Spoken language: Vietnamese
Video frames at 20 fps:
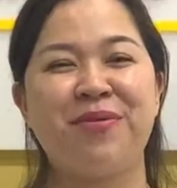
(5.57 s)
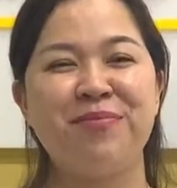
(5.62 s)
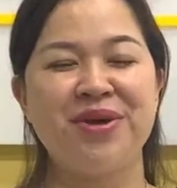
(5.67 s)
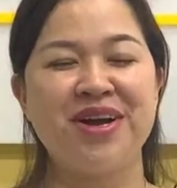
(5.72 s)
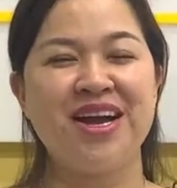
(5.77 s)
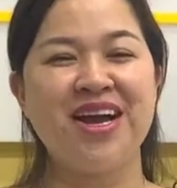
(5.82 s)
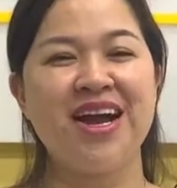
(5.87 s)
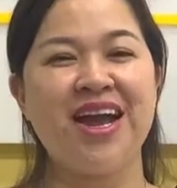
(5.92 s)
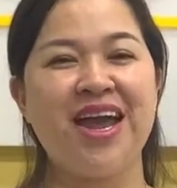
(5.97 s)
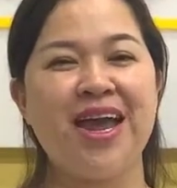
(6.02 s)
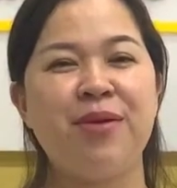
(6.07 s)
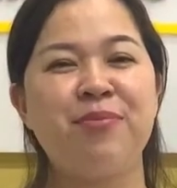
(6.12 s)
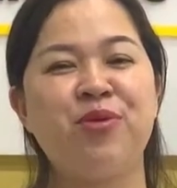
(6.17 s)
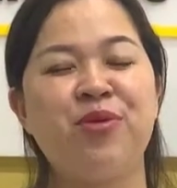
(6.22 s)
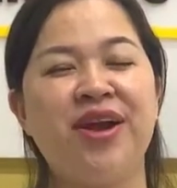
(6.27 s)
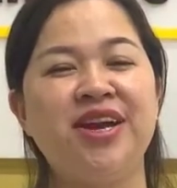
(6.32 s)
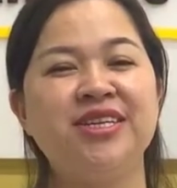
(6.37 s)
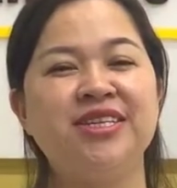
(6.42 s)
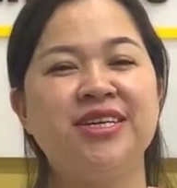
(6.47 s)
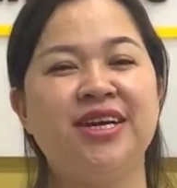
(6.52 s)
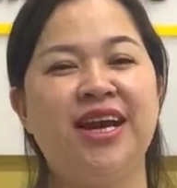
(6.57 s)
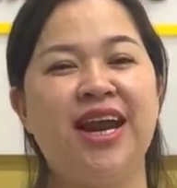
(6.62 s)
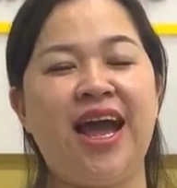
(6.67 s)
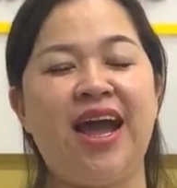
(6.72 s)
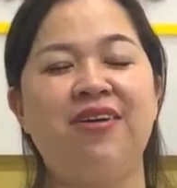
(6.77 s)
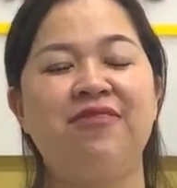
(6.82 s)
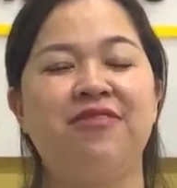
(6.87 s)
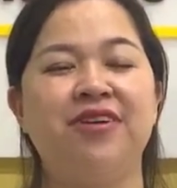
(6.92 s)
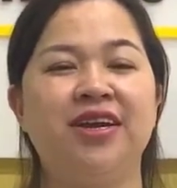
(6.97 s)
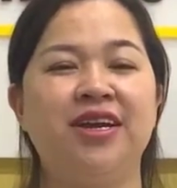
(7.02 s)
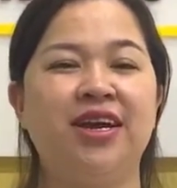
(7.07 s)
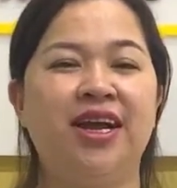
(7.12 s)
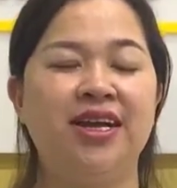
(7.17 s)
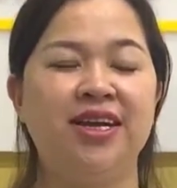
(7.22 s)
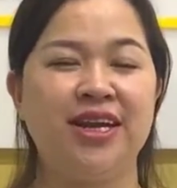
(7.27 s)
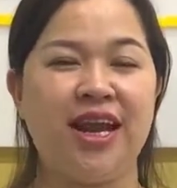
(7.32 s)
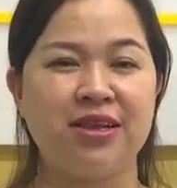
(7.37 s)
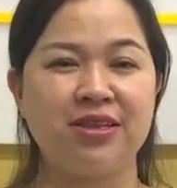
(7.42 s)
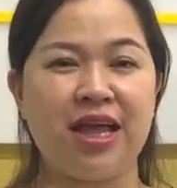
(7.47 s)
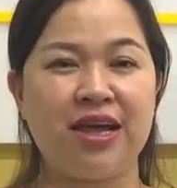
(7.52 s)
chào mừng các em quay trở lại với
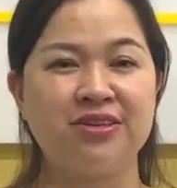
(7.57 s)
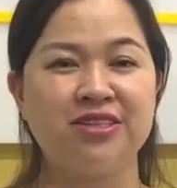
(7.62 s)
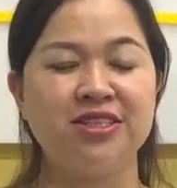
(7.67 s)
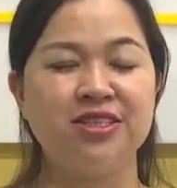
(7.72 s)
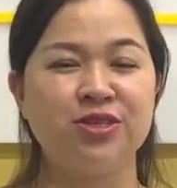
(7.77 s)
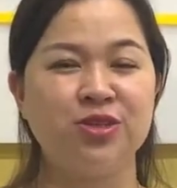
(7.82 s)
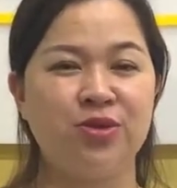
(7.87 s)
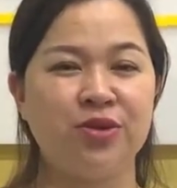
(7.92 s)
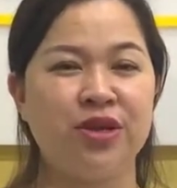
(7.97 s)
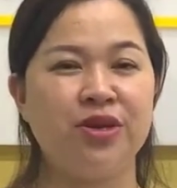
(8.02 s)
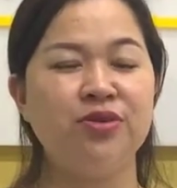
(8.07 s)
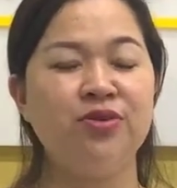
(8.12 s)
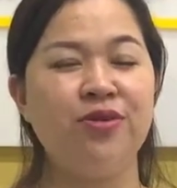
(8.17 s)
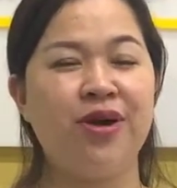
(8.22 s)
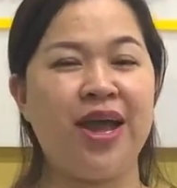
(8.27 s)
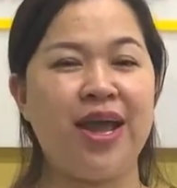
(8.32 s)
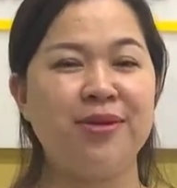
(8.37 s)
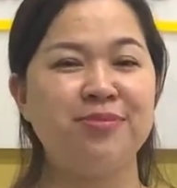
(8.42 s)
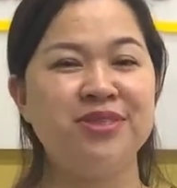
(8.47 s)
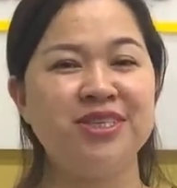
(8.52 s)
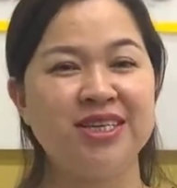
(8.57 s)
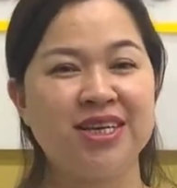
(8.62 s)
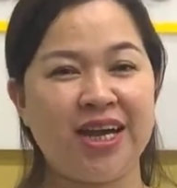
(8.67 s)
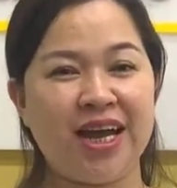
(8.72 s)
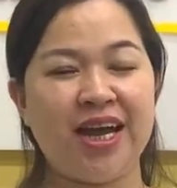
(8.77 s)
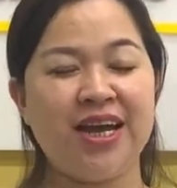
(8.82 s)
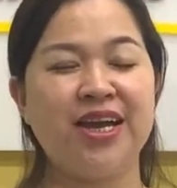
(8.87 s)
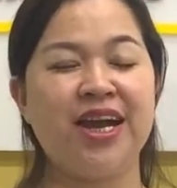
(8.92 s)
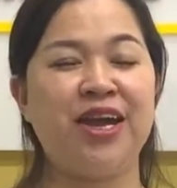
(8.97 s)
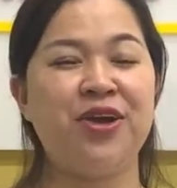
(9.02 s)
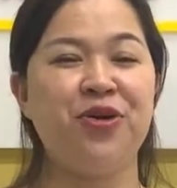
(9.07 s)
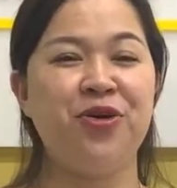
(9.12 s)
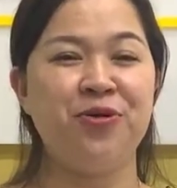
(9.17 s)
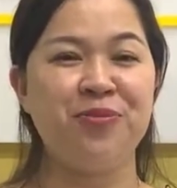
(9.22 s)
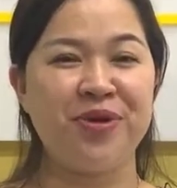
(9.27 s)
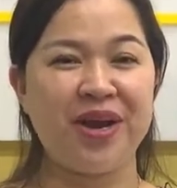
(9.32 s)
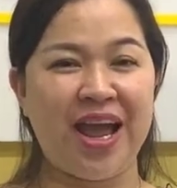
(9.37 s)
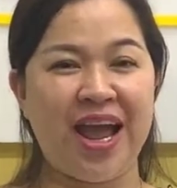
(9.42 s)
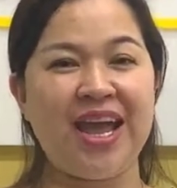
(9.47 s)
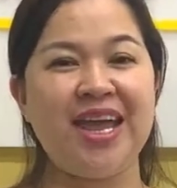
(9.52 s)
kênh đào tạo trực tuyến của MGK ngày
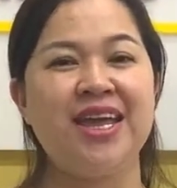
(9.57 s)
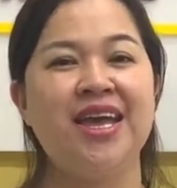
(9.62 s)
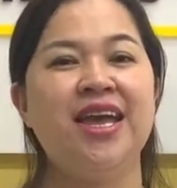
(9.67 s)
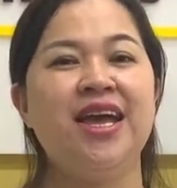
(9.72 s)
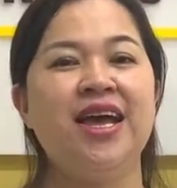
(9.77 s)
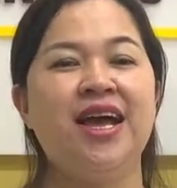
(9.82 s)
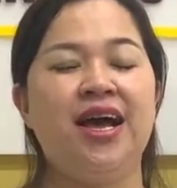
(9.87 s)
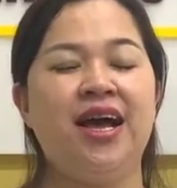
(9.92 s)
hôm nay